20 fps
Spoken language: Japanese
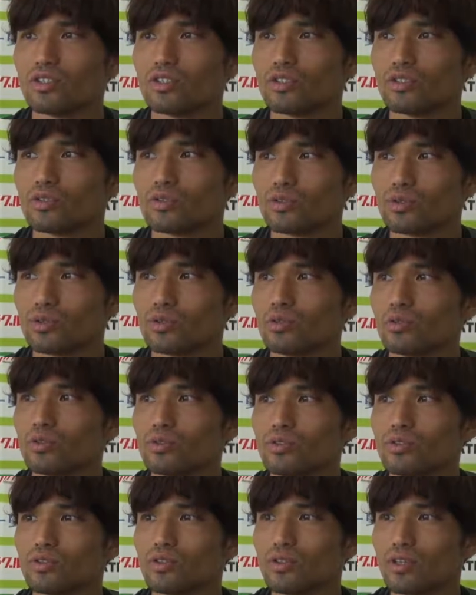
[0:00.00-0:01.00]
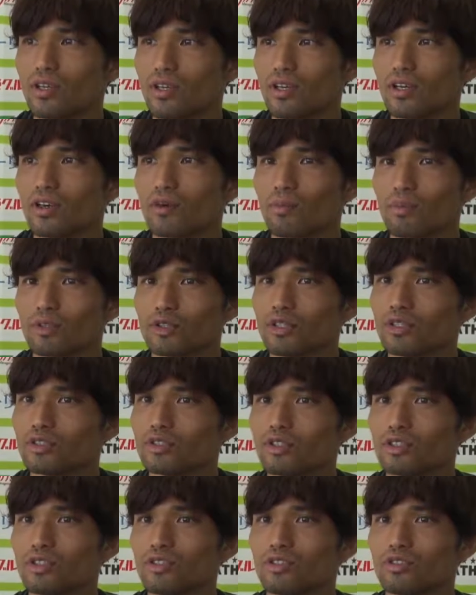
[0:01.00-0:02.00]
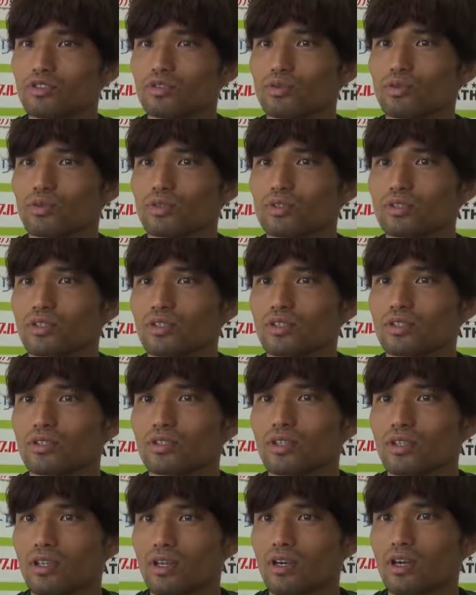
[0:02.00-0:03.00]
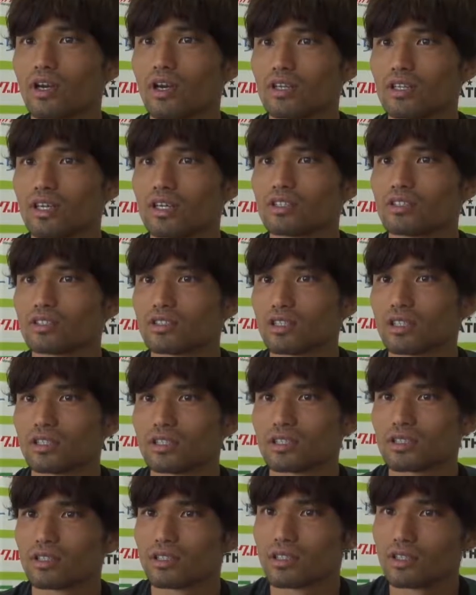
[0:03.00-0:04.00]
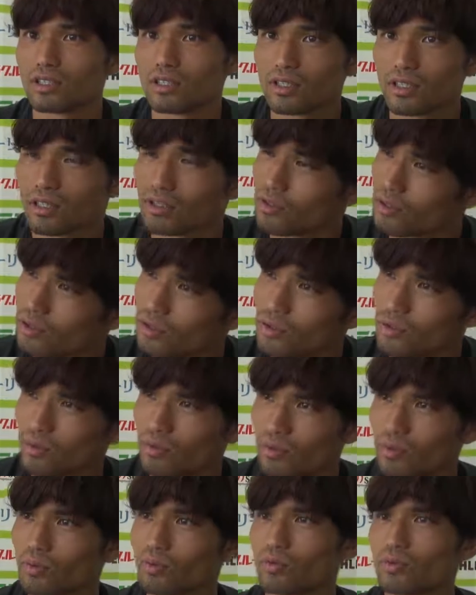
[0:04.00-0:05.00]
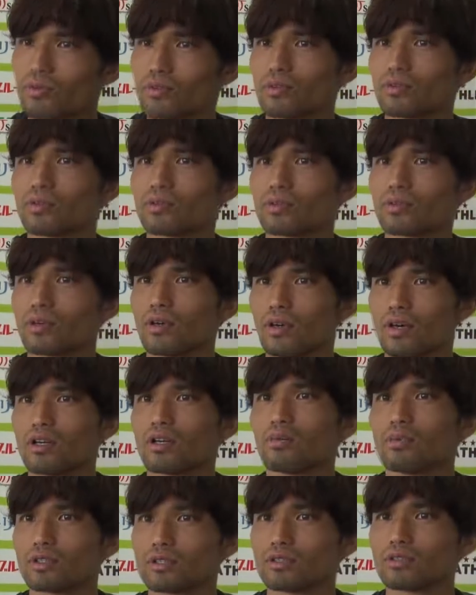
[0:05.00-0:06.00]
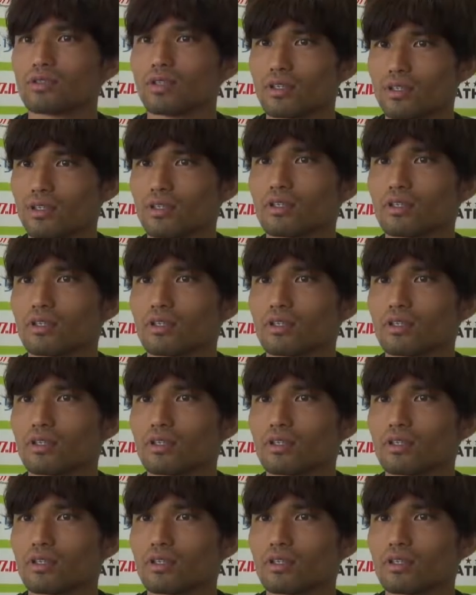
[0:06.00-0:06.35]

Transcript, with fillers: するんで、うん、全然印象が違ってなんかやりやすさっていうのがありますね、